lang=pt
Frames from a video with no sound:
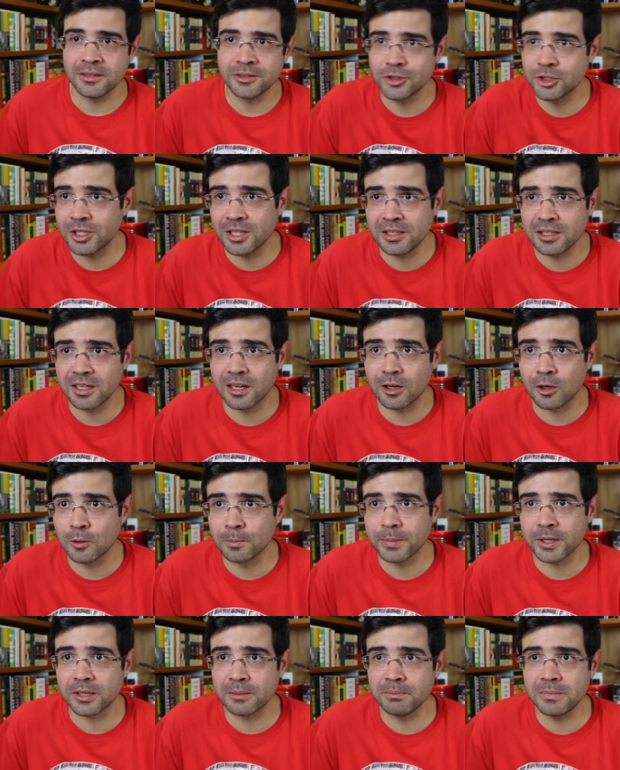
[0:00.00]

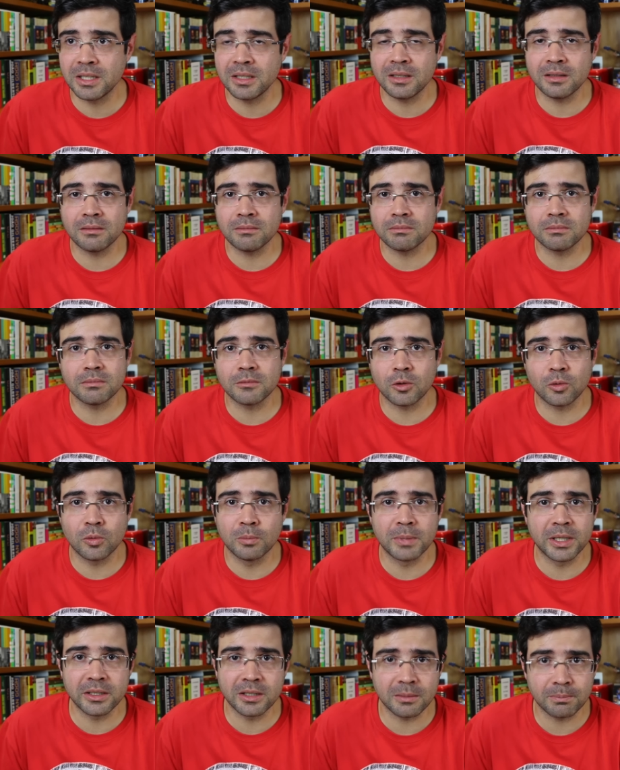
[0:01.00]
Genial, para mim, o
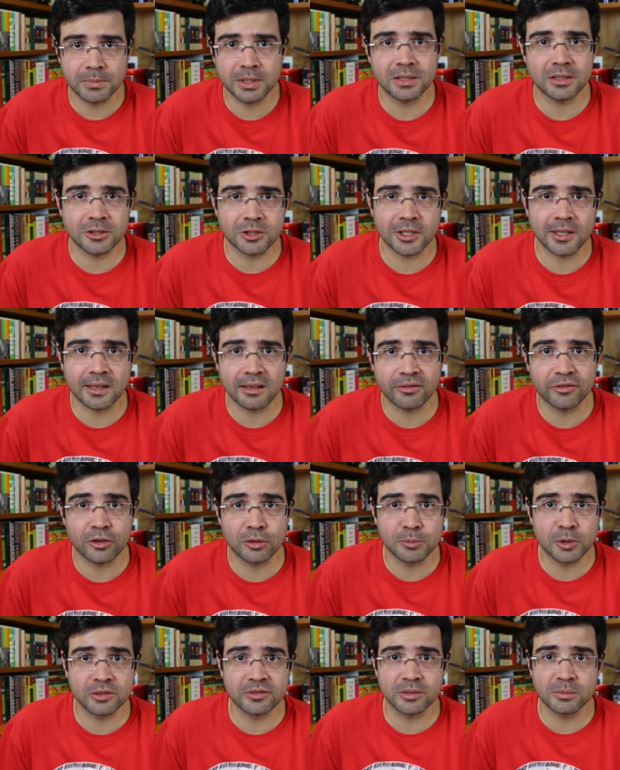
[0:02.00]
Mangue Beat, né, que
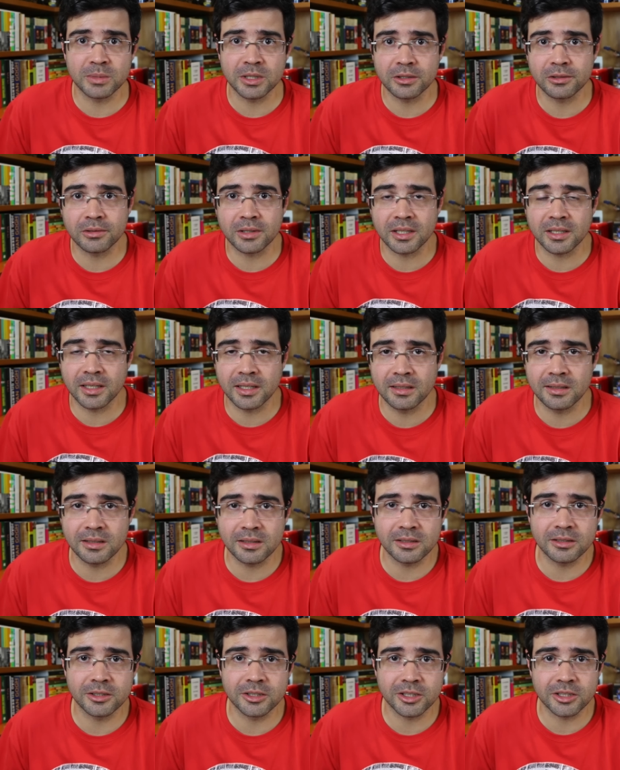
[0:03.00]
foi o um movimento que
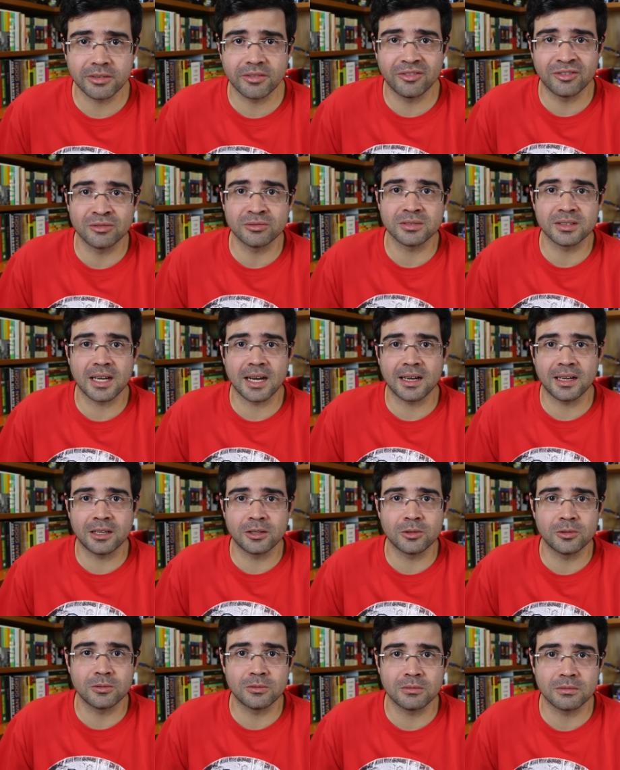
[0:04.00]
eles
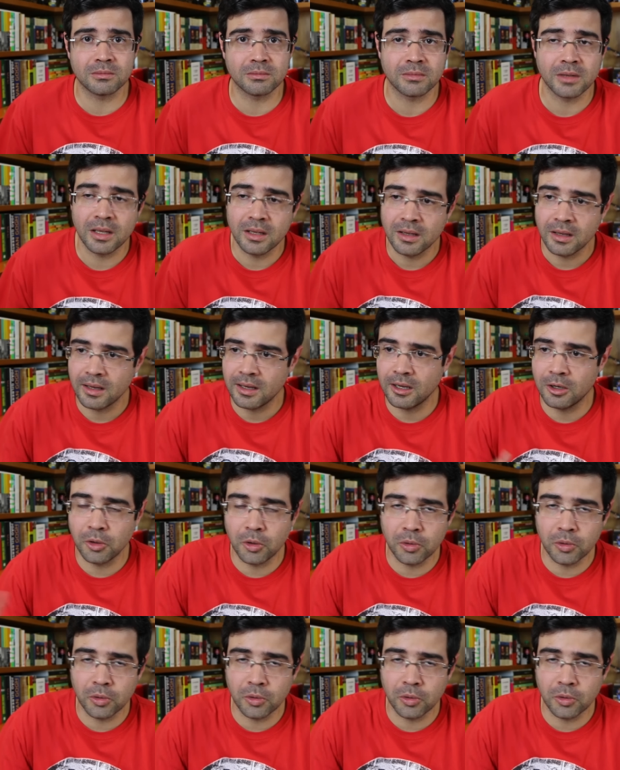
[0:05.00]
fundaram, é